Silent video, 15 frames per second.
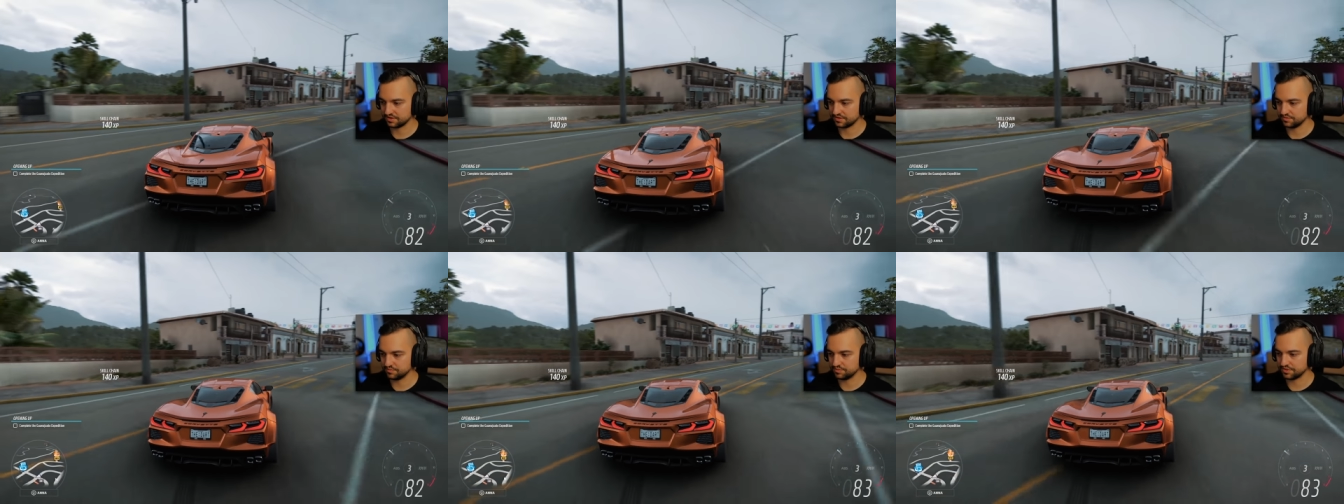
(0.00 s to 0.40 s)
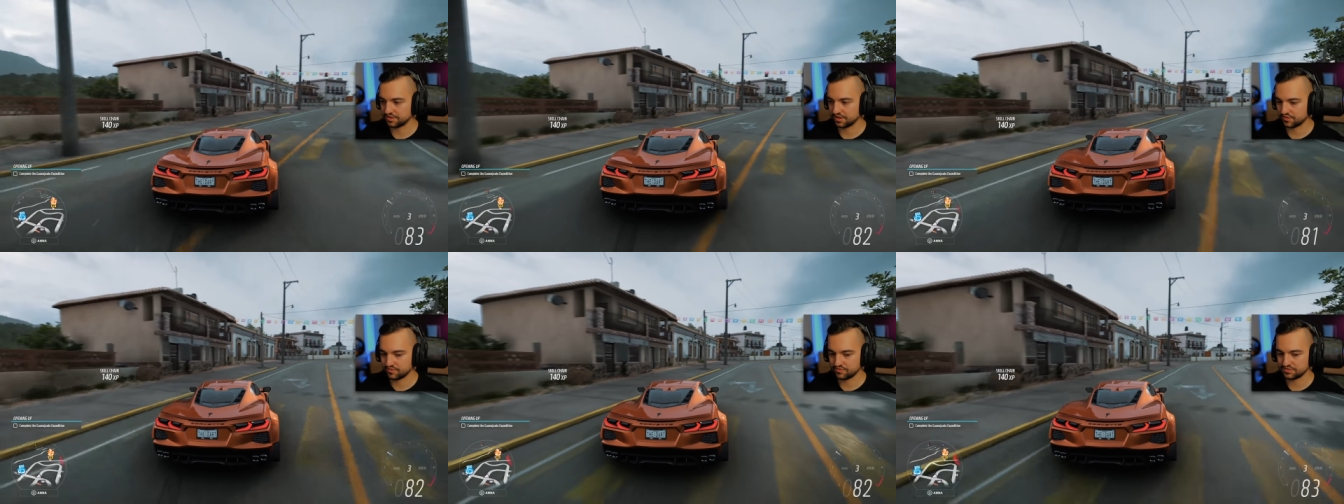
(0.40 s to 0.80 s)

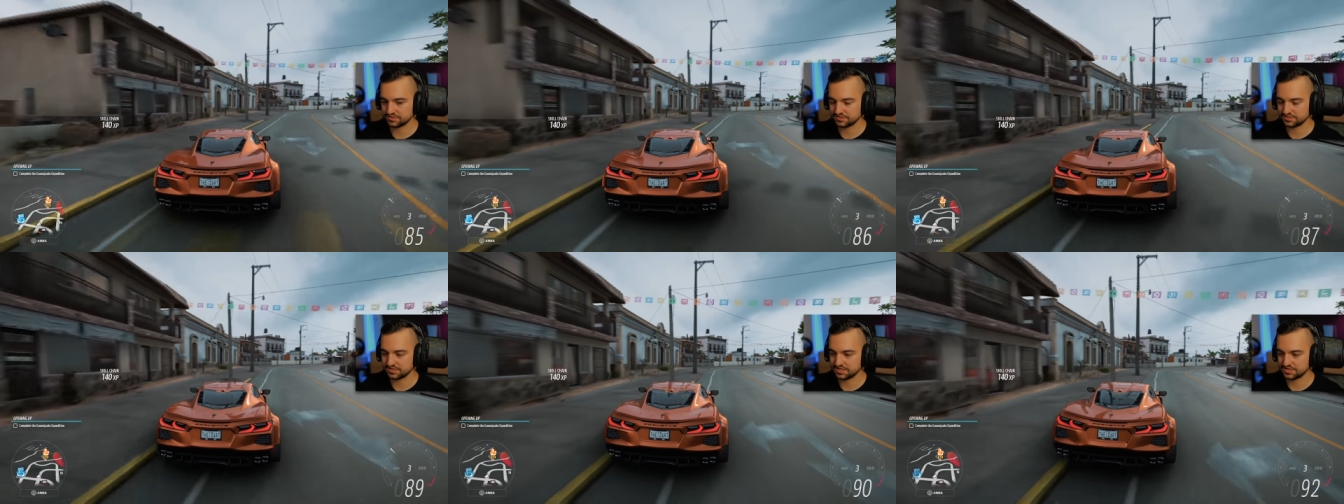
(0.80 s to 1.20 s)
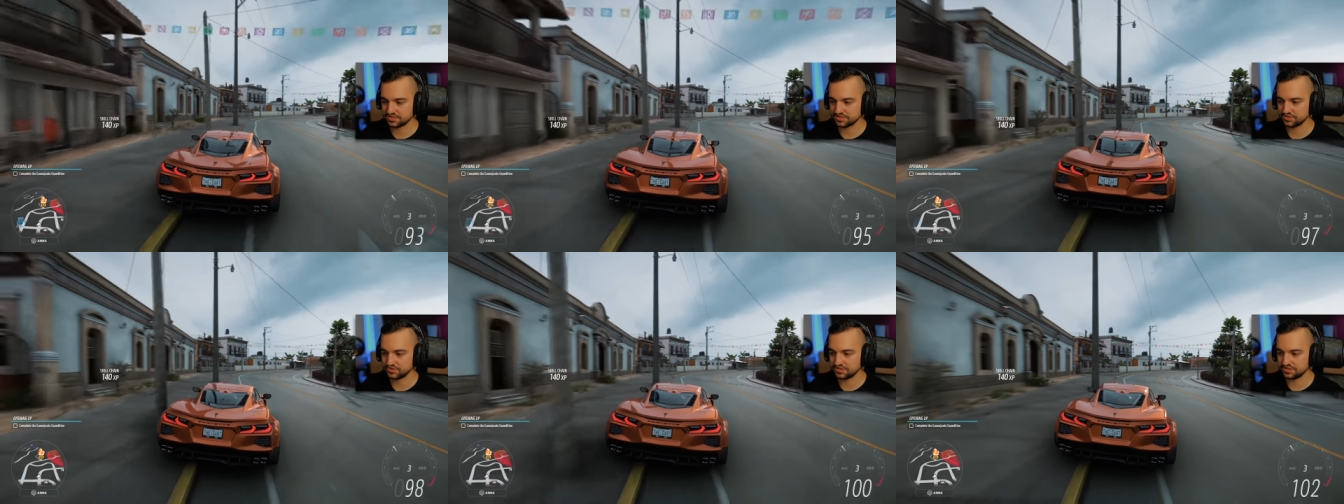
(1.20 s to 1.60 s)
Lubię szukać
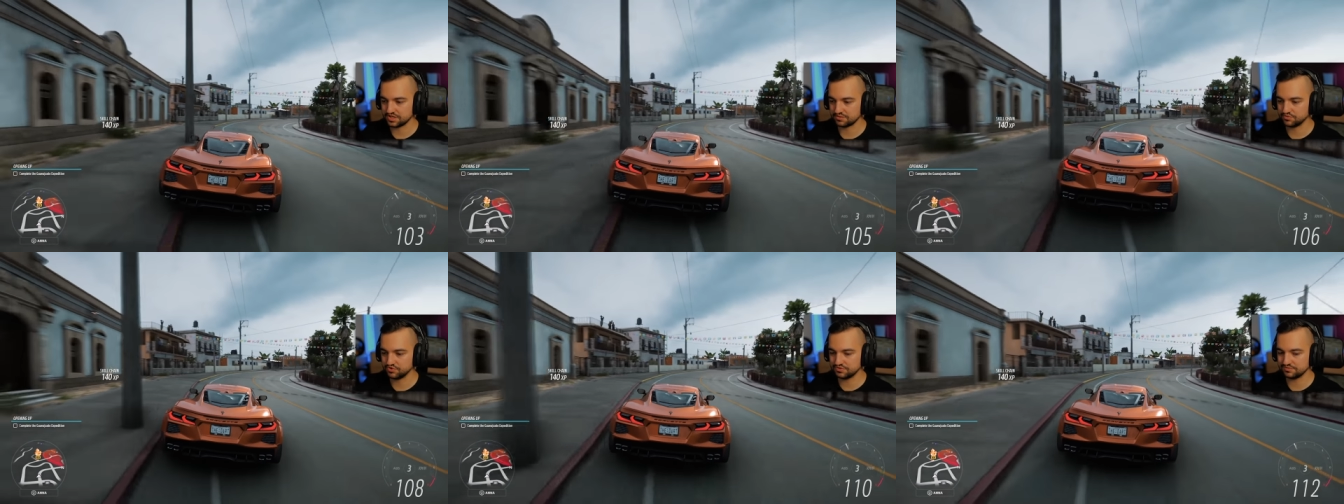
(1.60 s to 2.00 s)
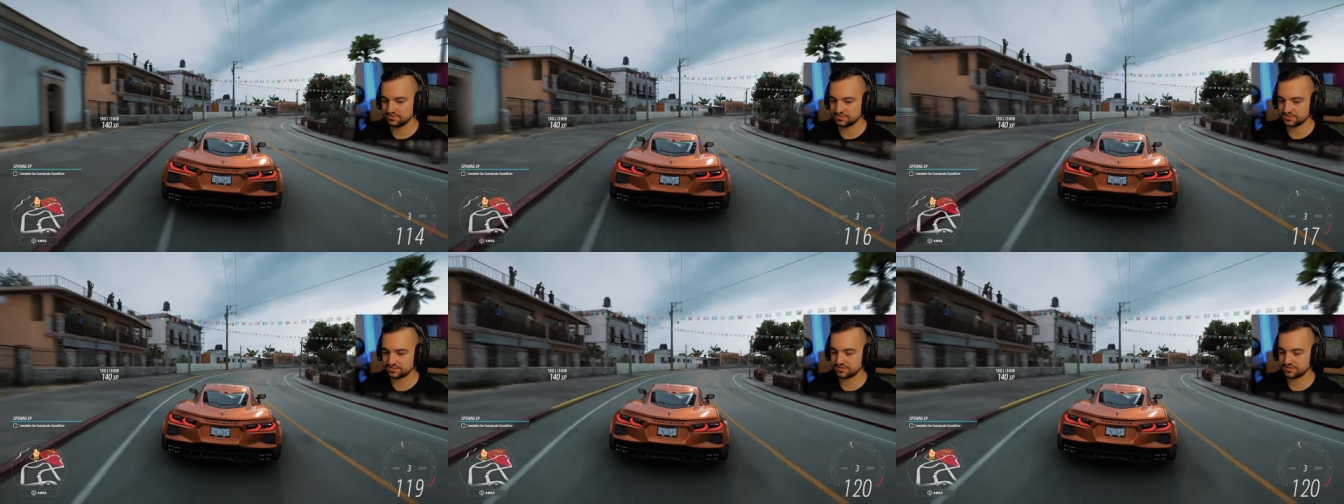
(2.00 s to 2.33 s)
znajdziek, czyli tak, musimy,